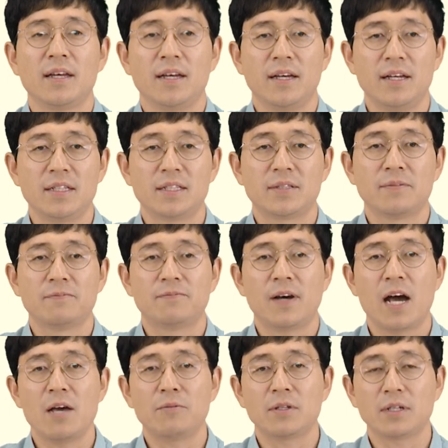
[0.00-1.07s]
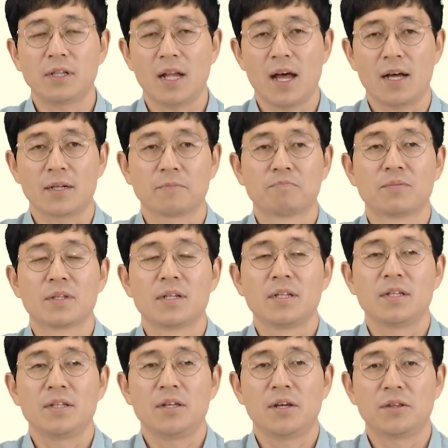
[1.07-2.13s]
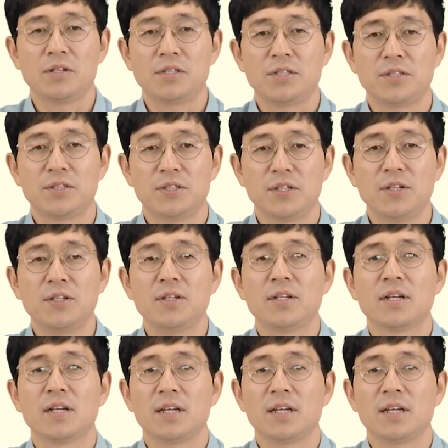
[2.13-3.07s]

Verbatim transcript: It's 5 o'clock. 8시는요?